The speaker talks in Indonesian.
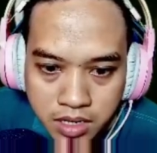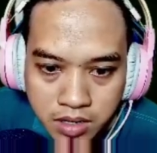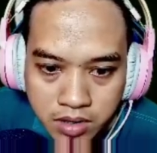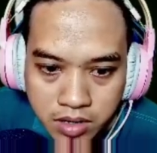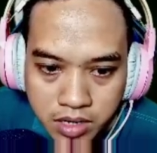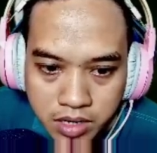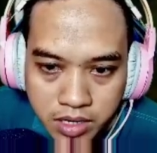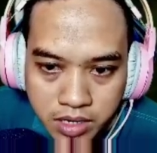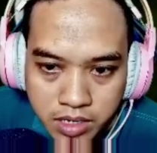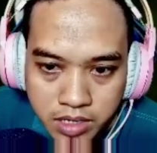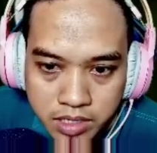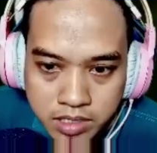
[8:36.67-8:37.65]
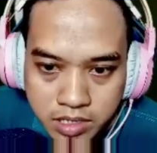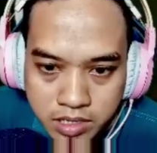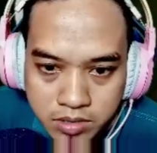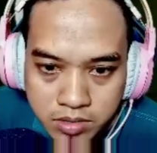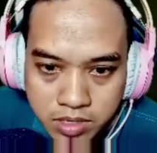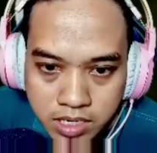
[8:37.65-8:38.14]
oke kita cari
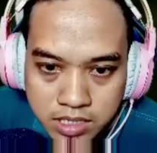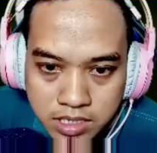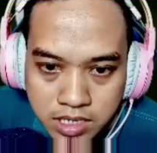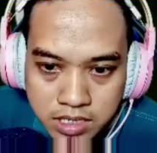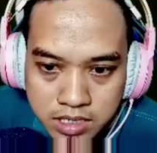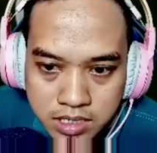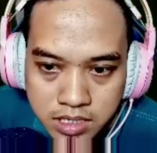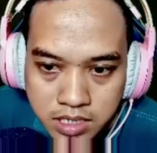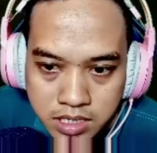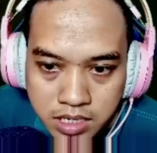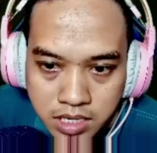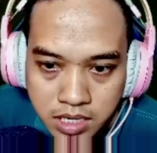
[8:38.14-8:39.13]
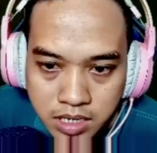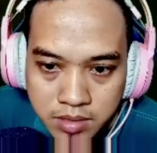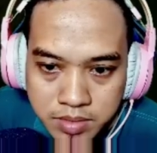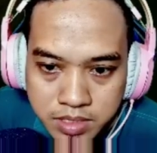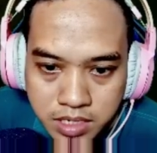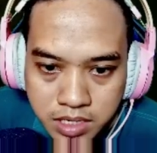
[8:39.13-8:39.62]
dulu ke laci-laci nah
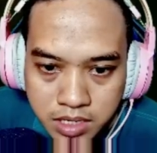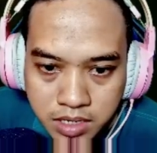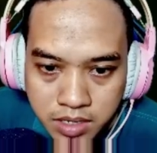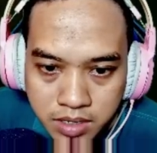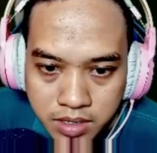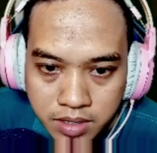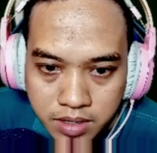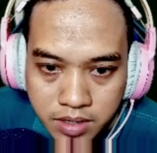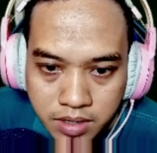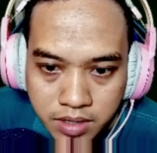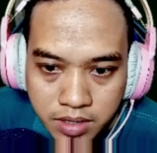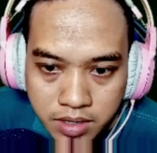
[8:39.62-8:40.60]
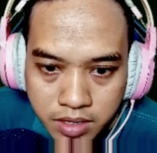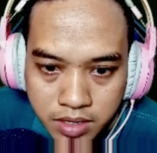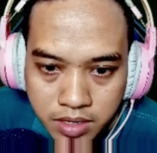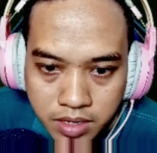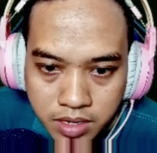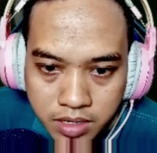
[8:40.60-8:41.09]
bisa
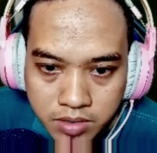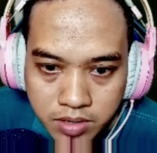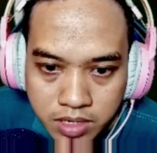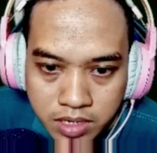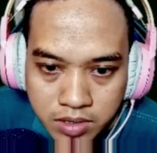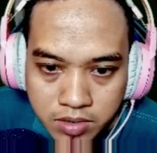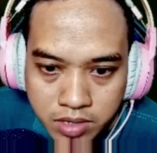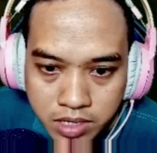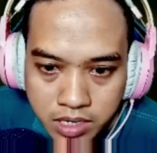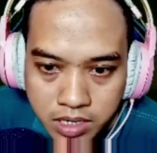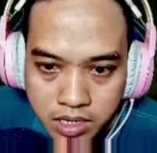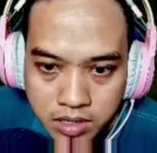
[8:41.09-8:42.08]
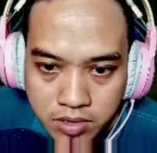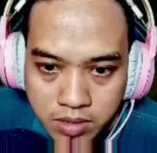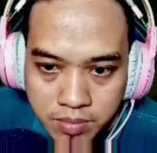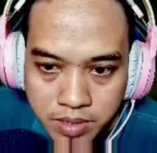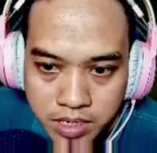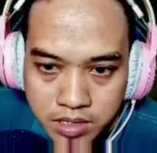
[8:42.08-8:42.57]
ayo ada korek atau
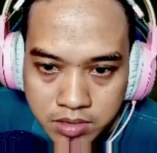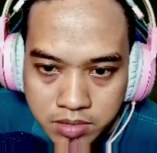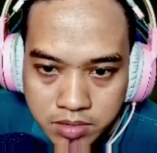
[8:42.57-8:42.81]
apa gitu